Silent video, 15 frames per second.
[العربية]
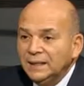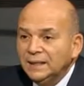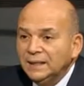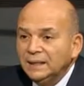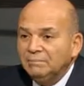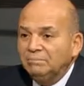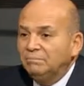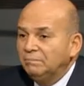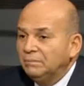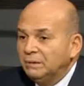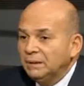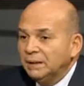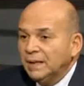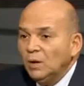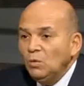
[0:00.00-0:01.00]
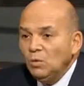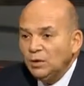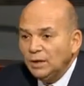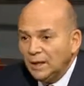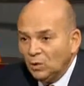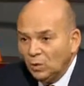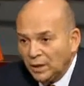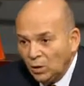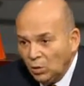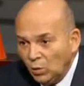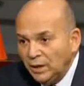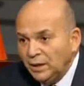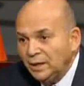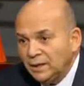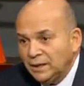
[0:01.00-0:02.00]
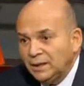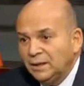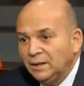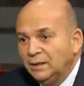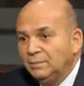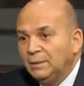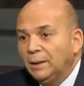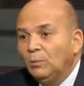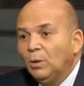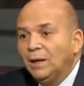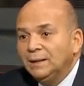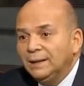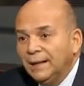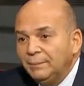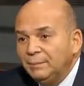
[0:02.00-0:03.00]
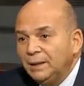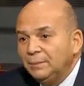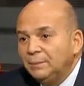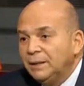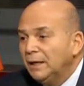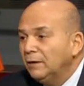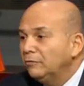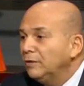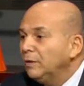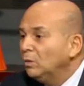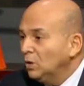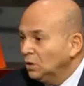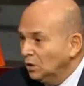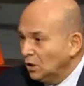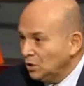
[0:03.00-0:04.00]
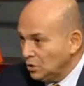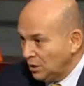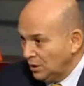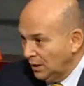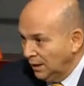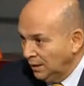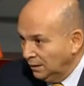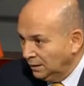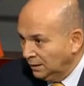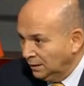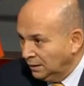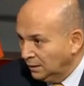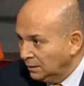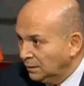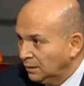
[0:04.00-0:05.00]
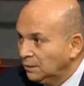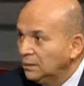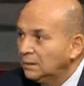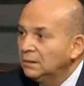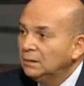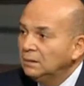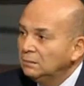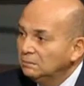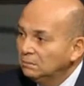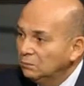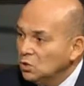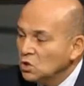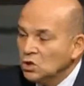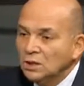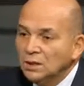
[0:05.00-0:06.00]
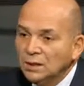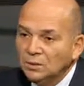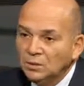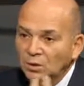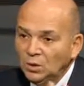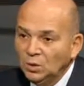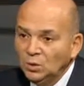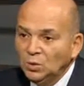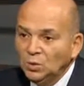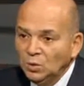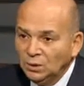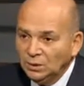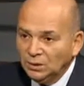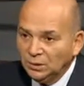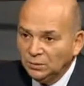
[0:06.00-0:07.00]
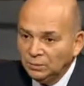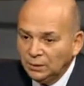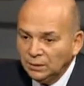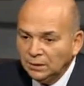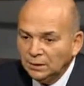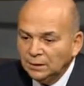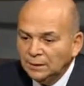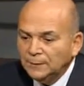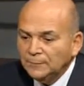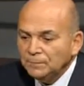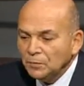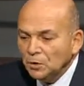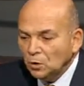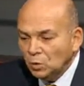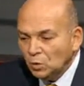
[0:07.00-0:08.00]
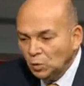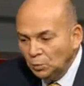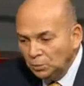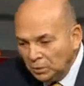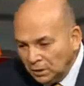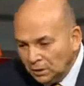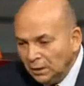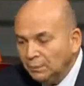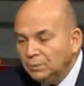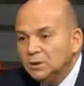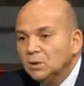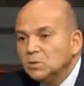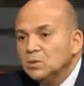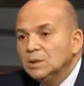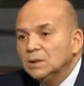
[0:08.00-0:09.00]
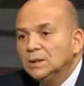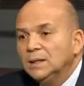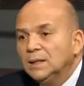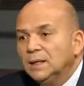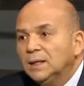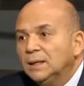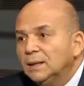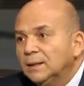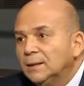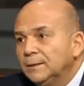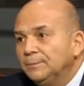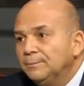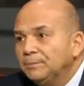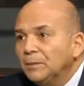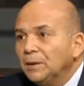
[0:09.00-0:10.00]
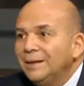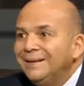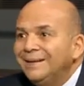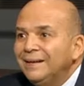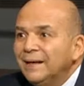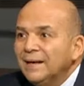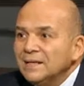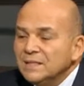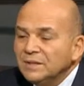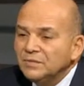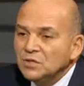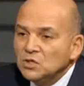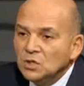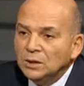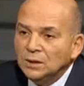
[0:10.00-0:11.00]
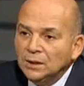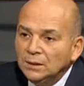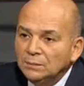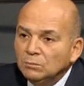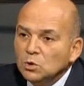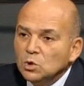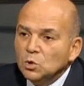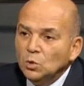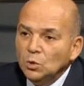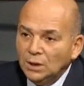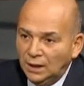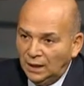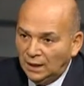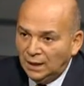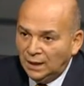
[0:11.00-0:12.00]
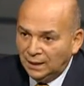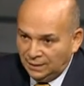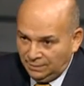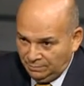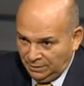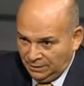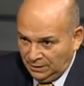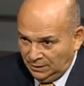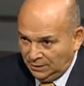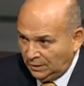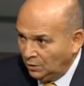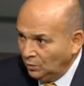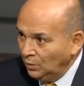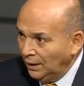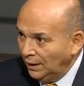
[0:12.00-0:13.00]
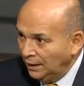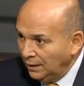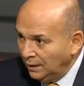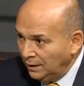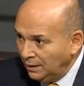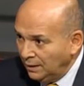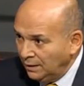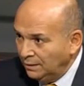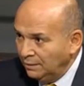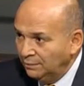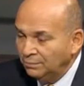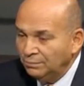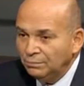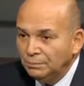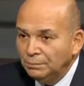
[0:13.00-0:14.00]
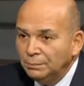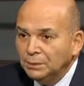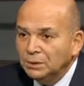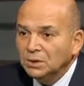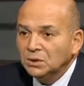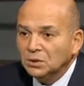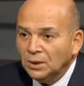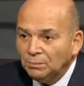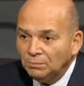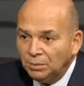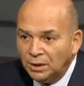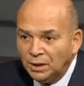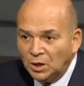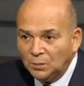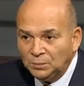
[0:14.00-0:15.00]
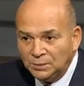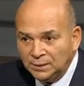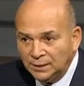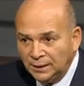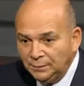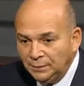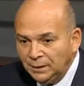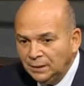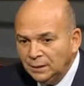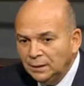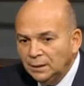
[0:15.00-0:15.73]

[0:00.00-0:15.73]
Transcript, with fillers: احنا بنكون او كونا مجموعات عمل من 2011 لحد النهارده مشكله والحلول والتطبيق وبنطلع بتوصيات كثيرة جدا للاسف الشديد مش كل حاجه بنقدر نقول عليها بتطبق او بتتعمل